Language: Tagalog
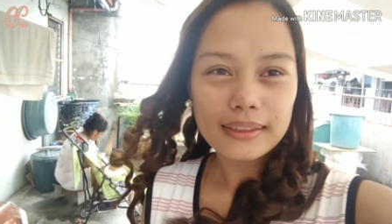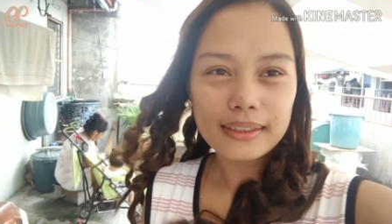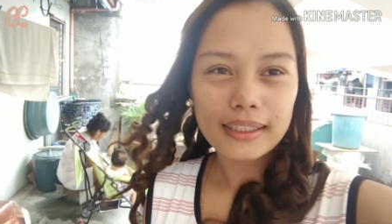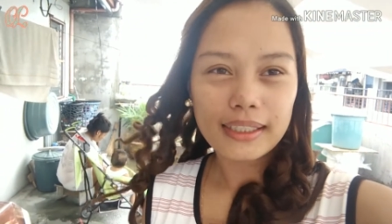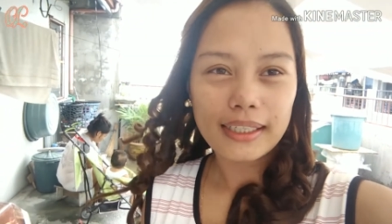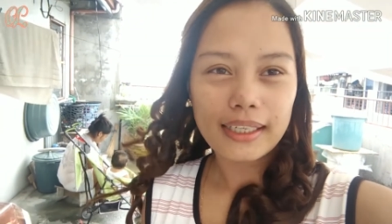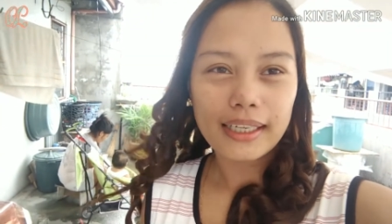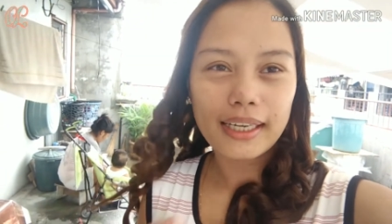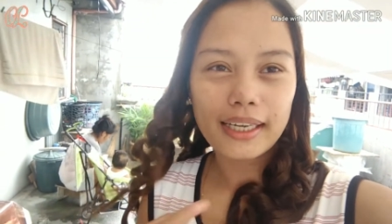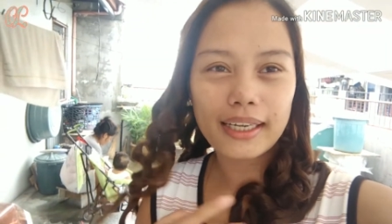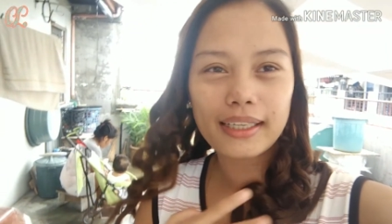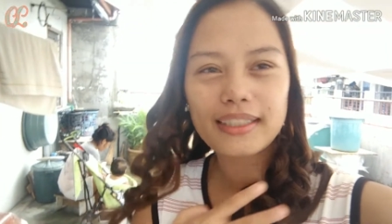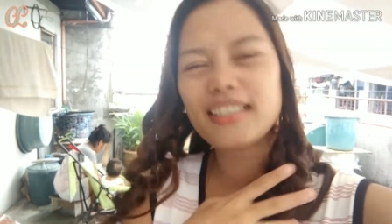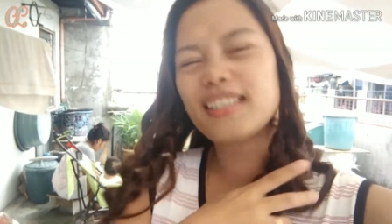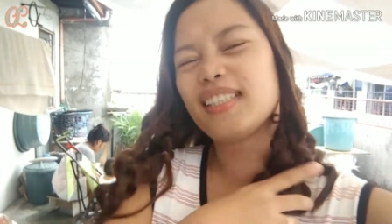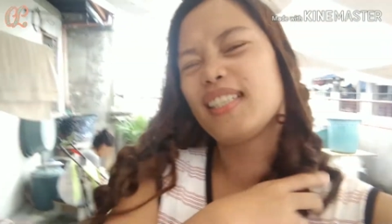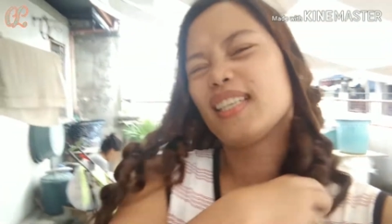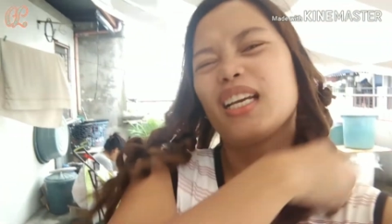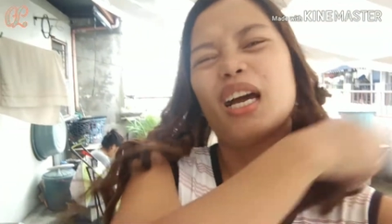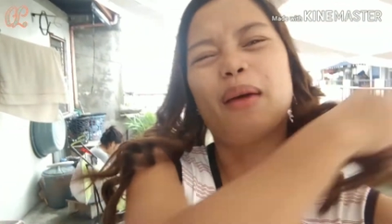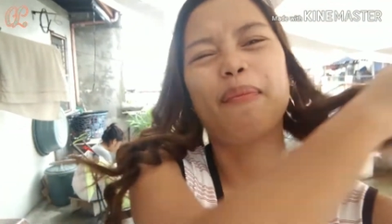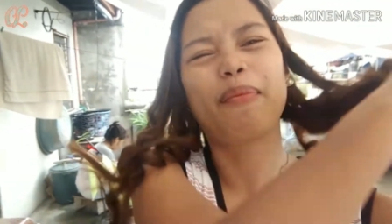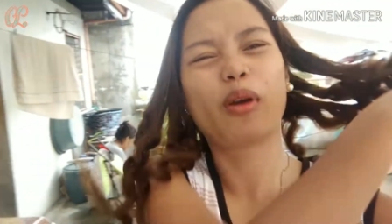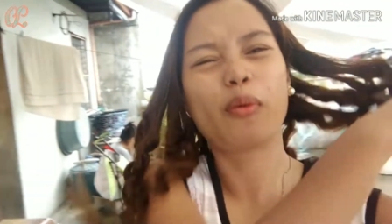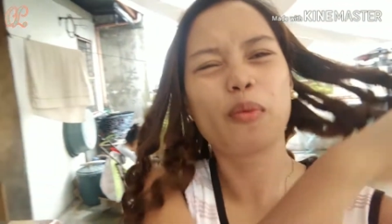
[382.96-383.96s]
And
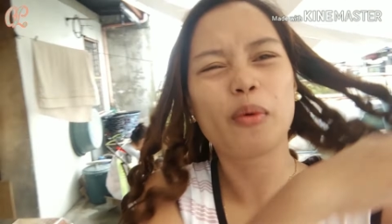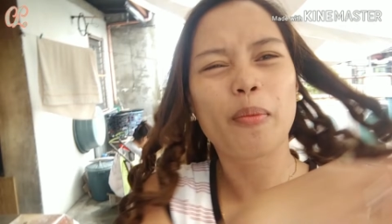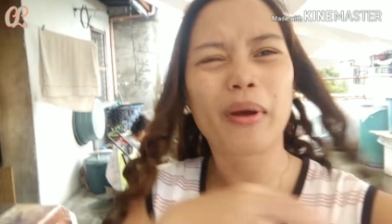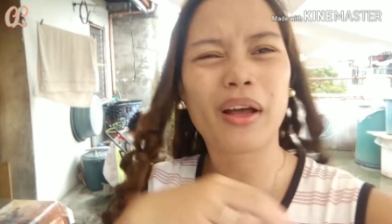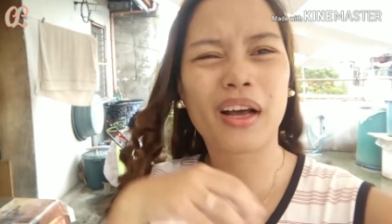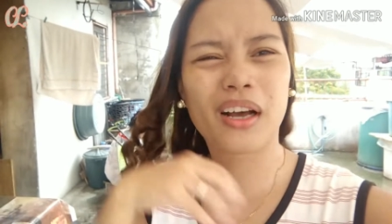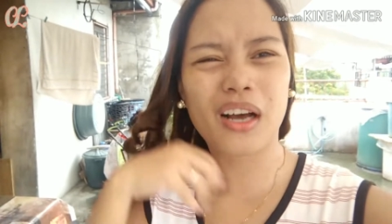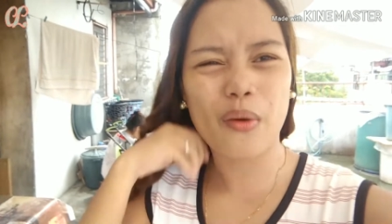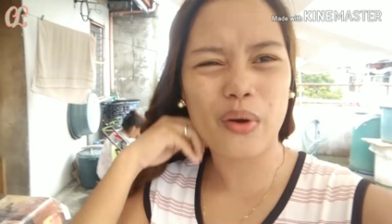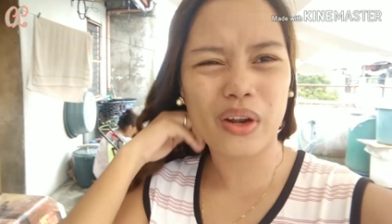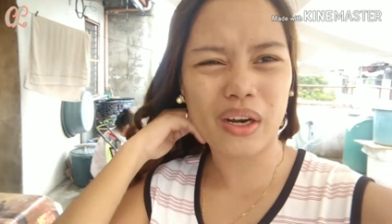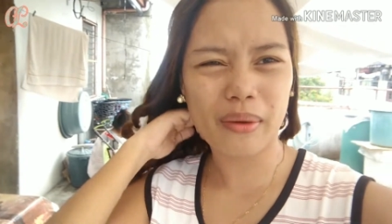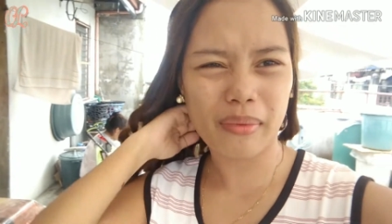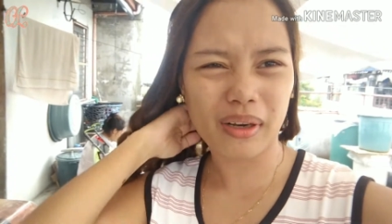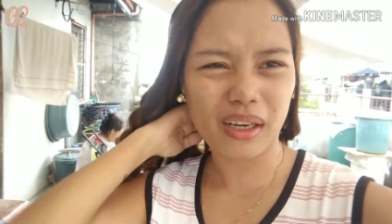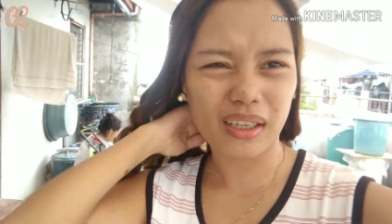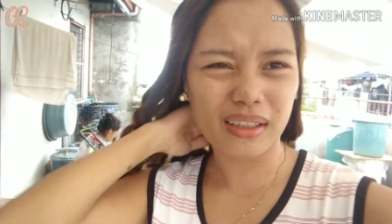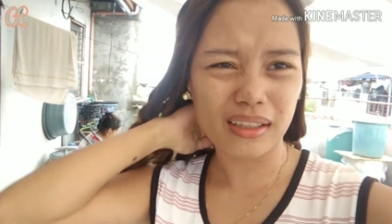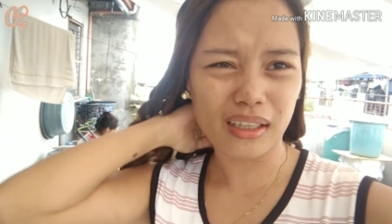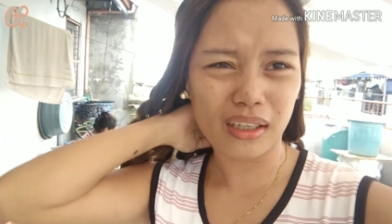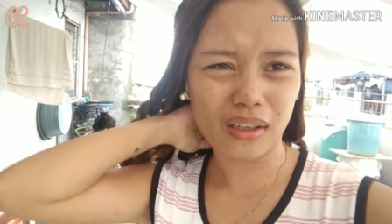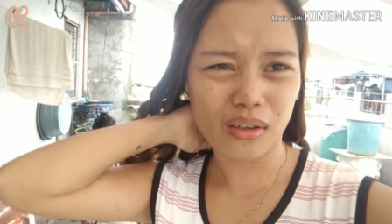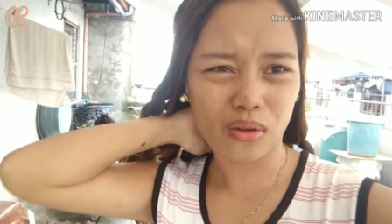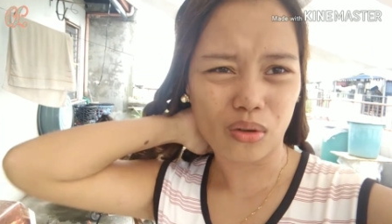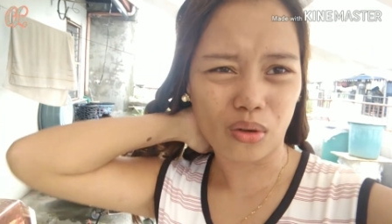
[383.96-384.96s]
sisikapin ko makagawa ng
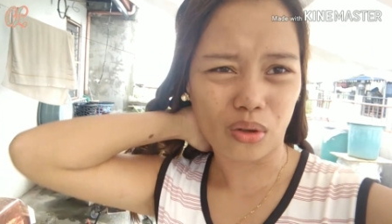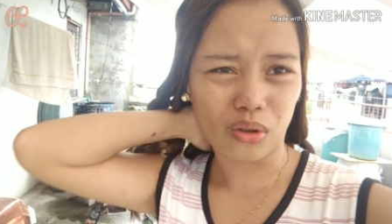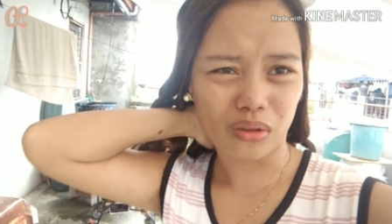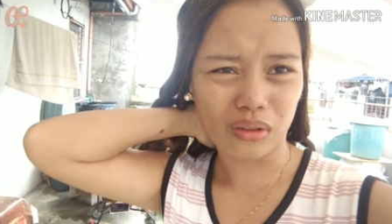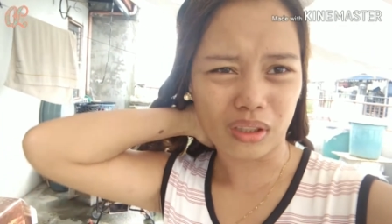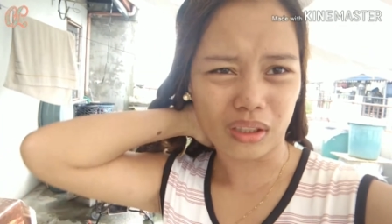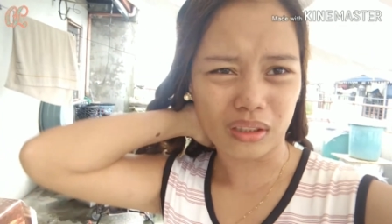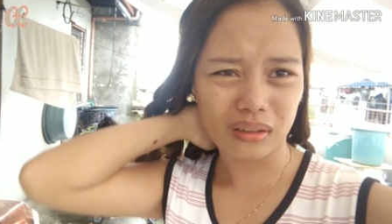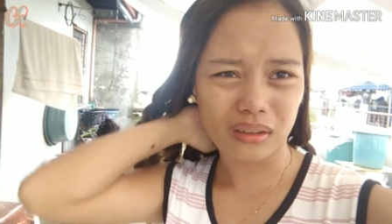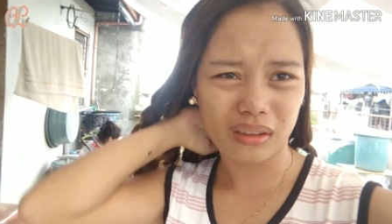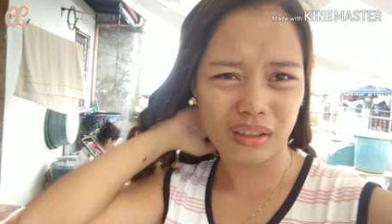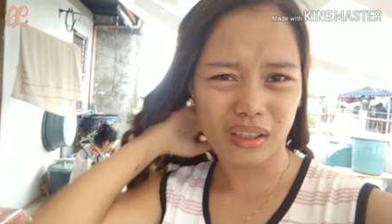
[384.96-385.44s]
magandang content.